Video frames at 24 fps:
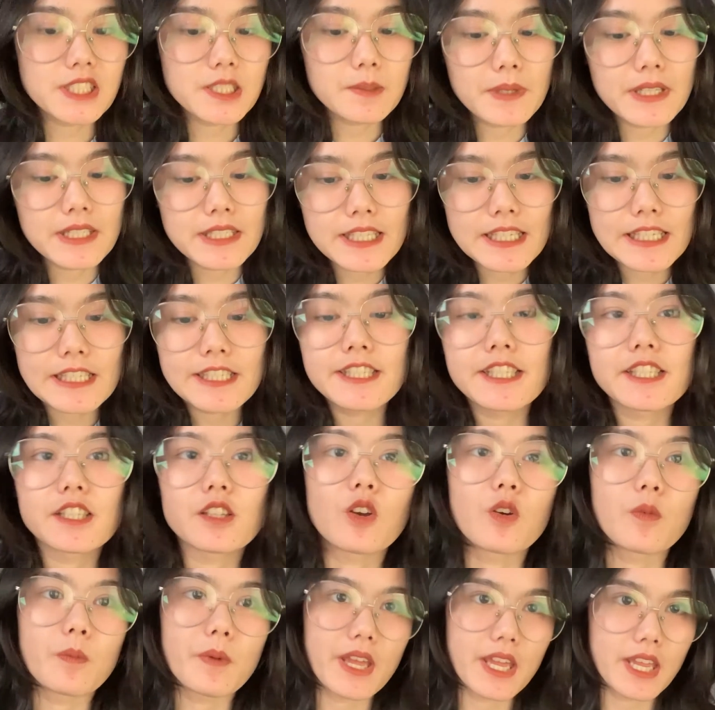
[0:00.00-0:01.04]
จะเป็นทีสิท
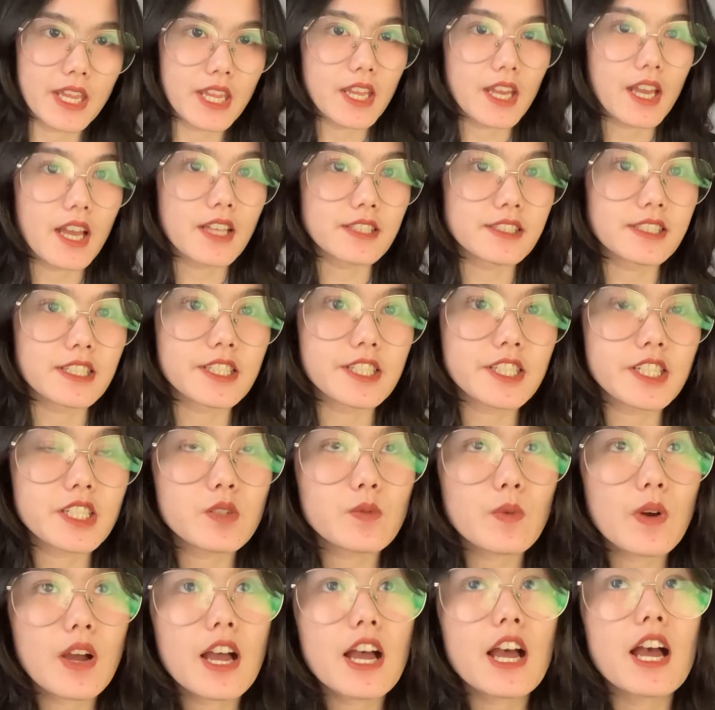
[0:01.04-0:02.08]
ธิ์ของแพรเองค่ะ จะชื่
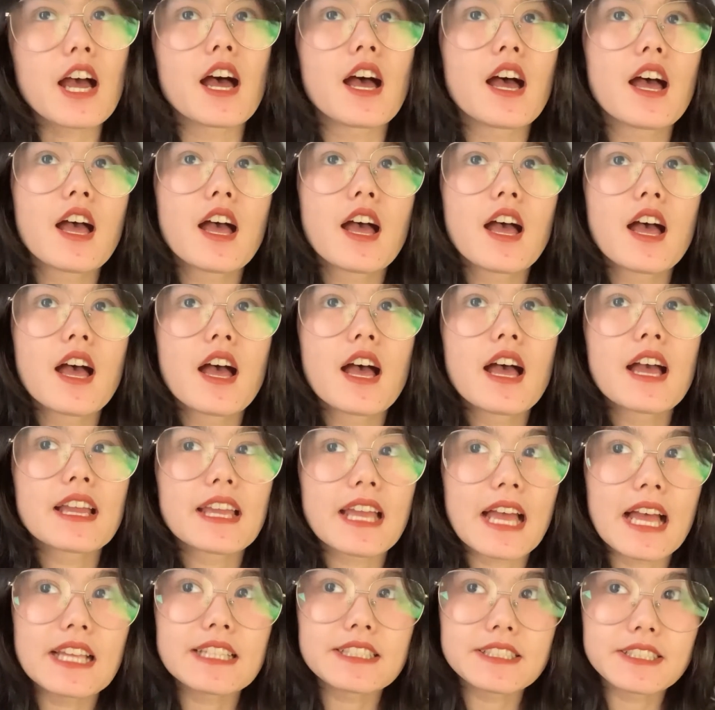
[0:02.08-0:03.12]
อว่า
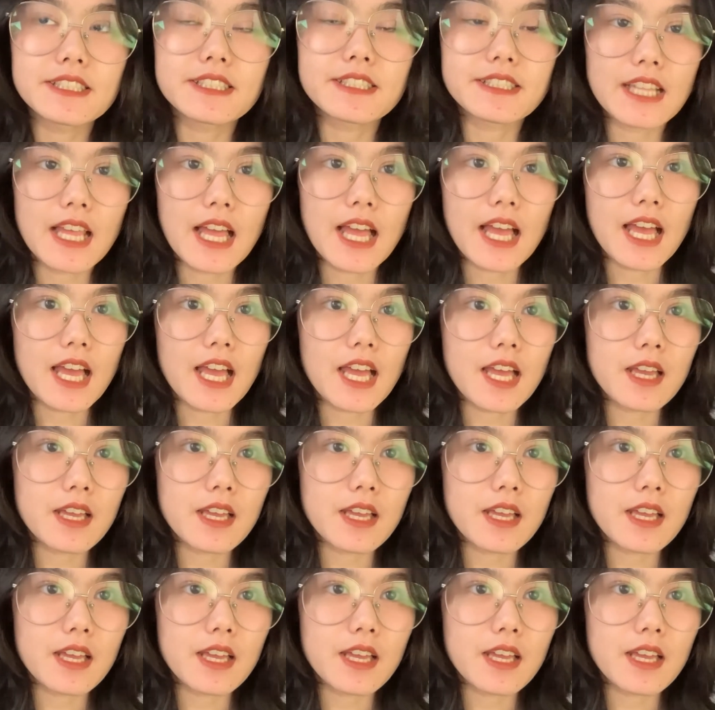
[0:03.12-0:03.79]
การศึกษา